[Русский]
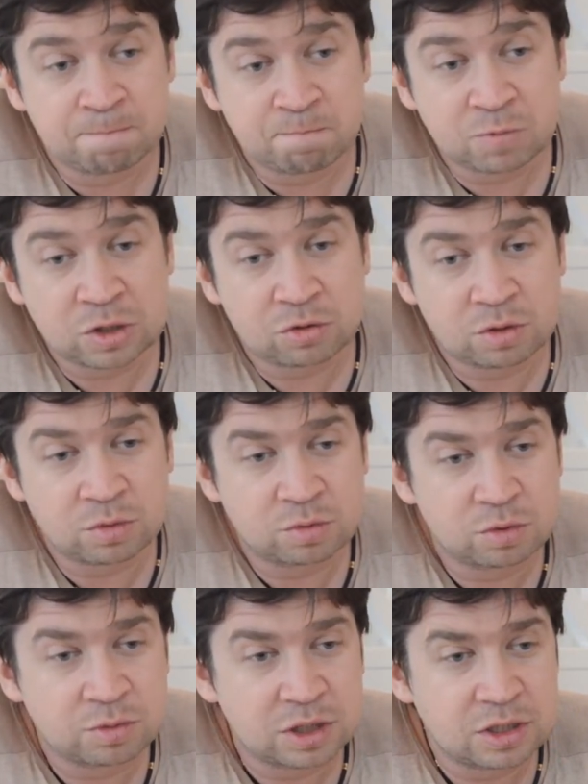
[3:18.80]
в которое мы
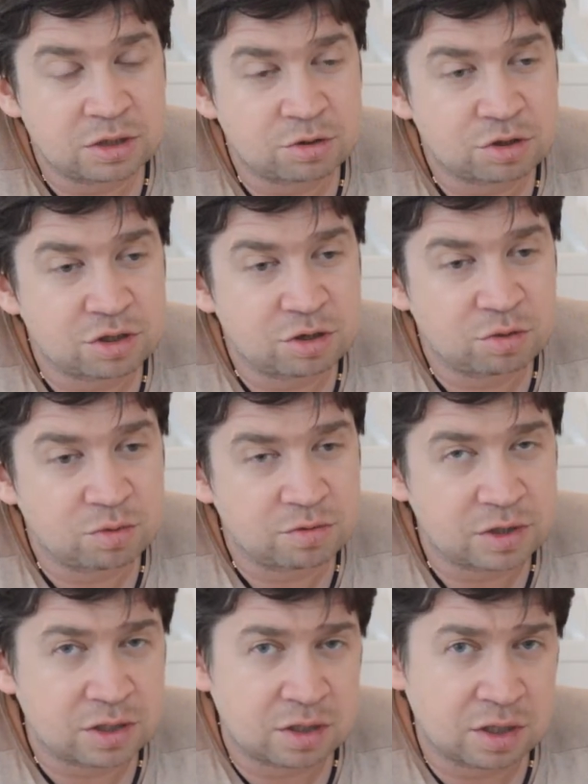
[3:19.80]
будем ходить уже и
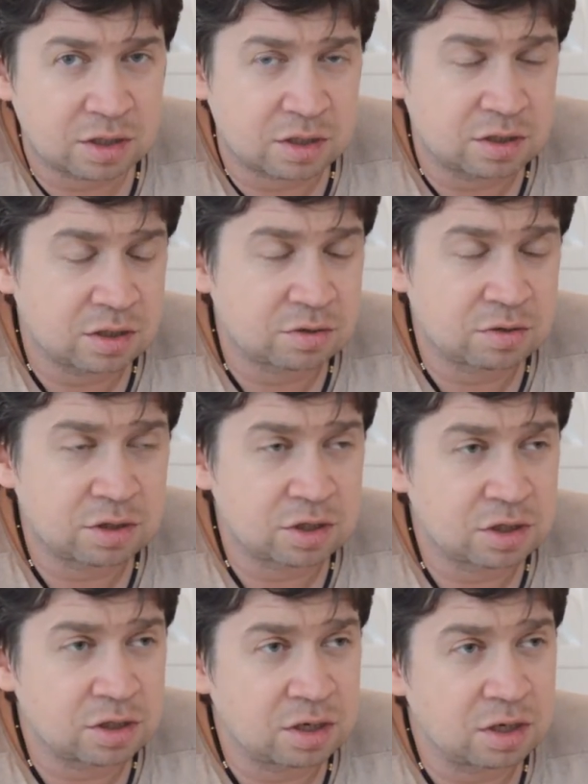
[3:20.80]
любоваться так, как делают это
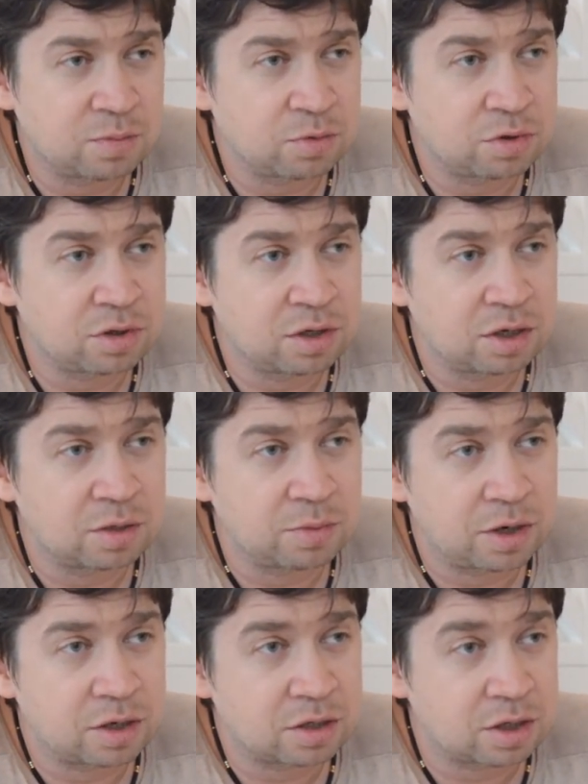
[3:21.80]
жители Японии или
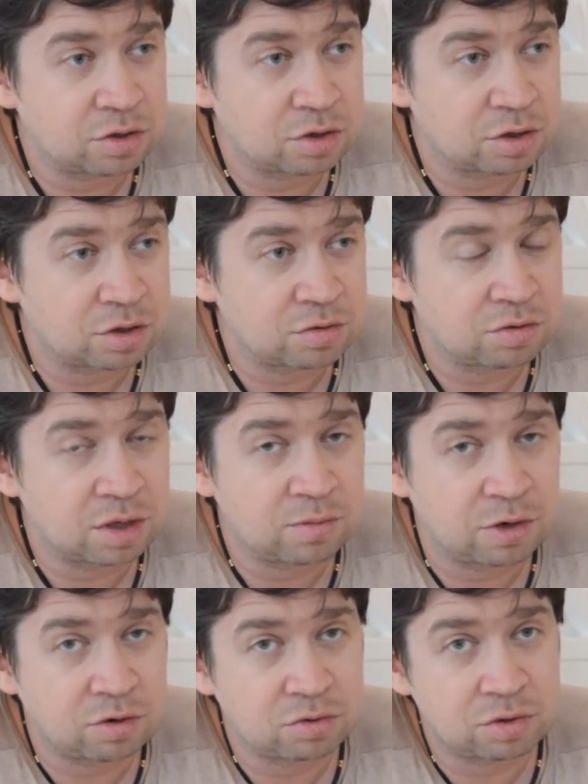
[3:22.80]
прилетающие туда
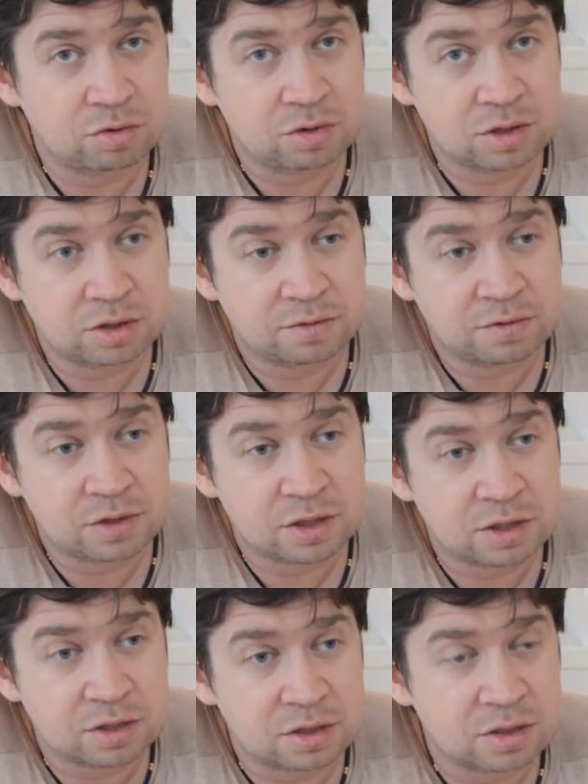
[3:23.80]
миллионы туристов из
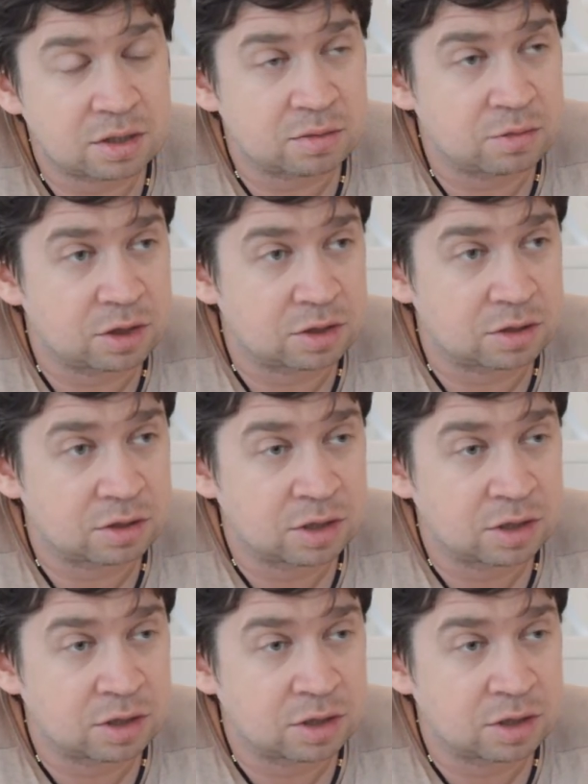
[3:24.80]
разных стран мира.